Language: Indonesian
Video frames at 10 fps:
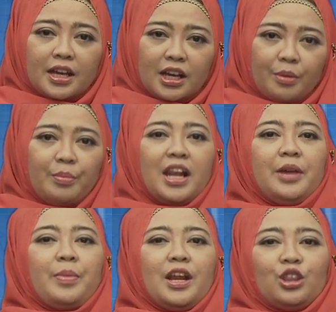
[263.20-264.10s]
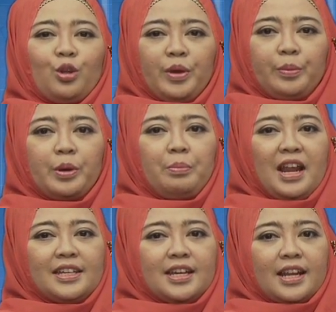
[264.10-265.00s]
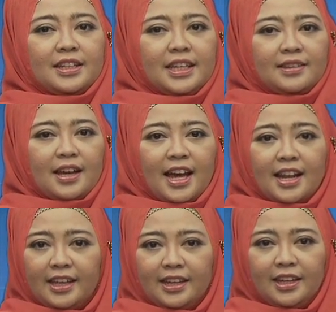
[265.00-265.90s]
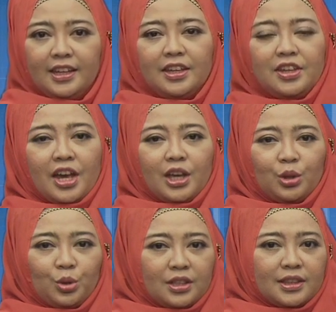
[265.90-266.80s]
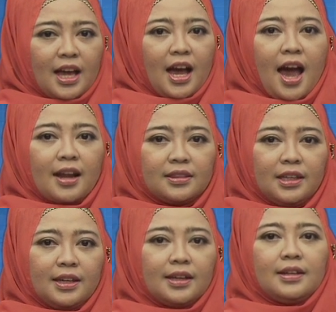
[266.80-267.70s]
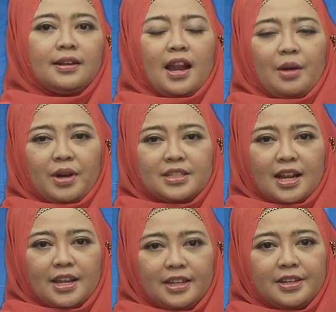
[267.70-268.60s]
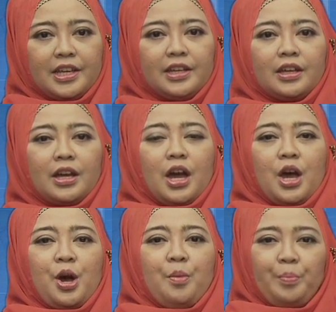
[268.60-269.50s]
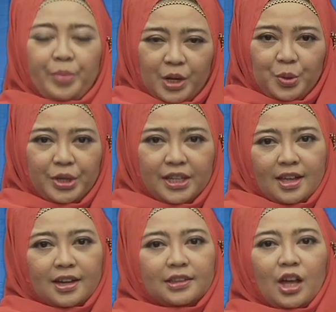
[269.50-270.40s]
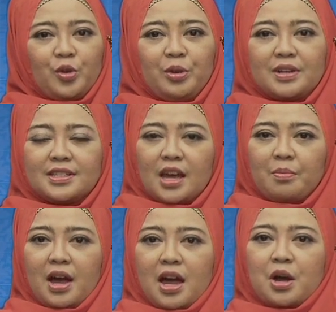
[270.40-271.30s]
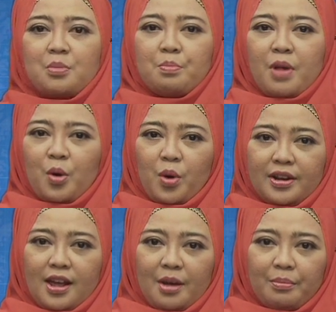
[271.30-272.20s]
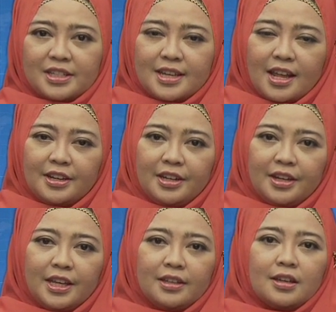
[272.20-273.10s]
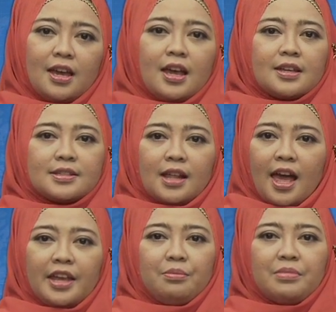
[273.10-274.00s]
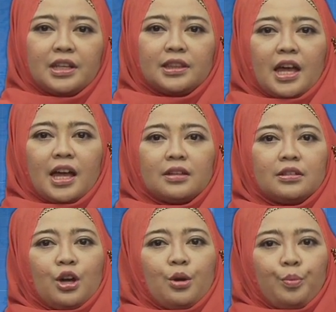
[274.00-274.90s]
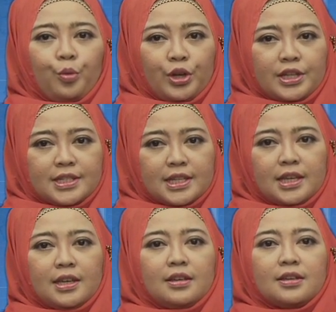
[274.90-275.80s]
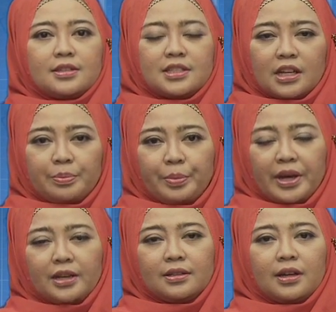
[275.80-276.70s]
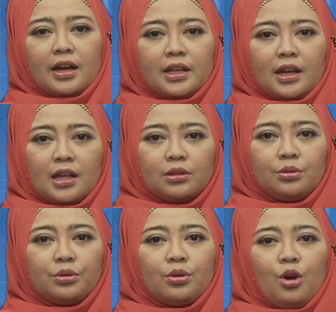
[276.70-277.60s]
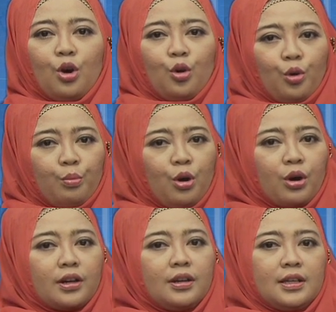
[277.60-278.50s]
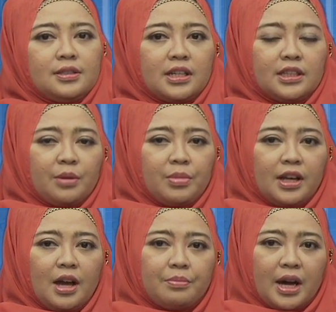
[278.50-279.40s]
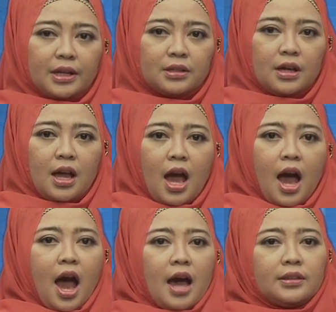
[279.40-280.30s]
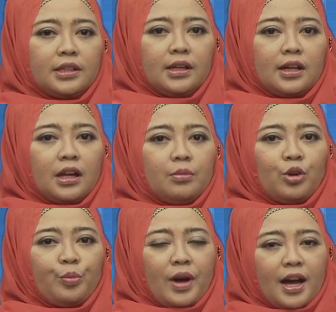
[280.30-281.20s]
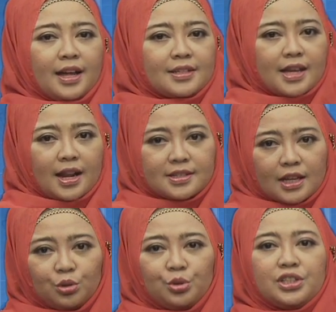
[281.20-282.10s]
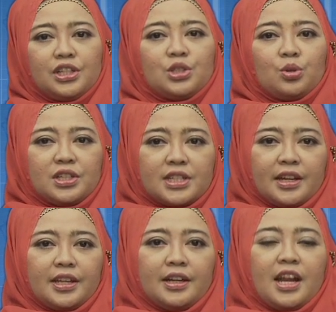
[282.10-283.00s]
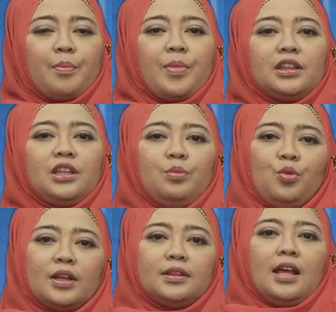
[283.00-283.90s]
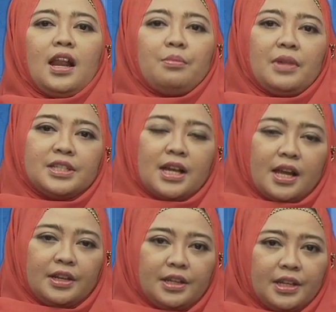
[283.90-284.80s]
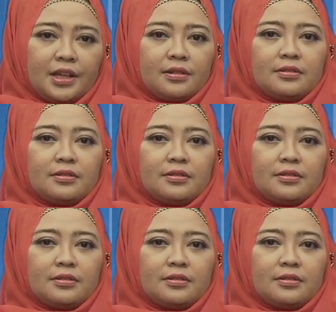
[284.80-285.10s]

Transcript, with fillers: Kembali pada topik pembelajaran kita kali ini, yaitu tentang artikel dalam majalah dinding Perlu kita ketahui bersama bahwa dalam majalah dinding, selain berita, puisi, cerpen, karikatur, humor, dan cerita bergambar, artikel merupakan salah satu jenis tulisan yang dapat dimuat dalam majalah dinding.